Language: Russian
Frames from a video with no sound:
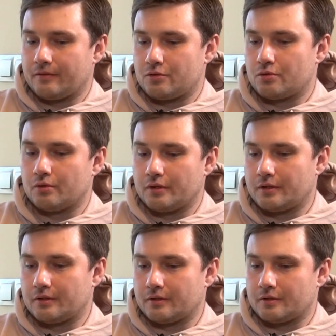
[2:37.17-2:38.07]
все
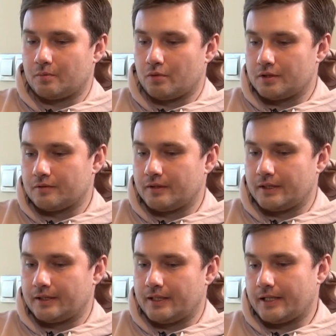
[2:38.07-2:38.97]
это
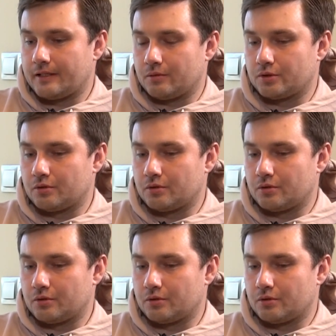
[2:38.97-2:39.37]
использовали для того,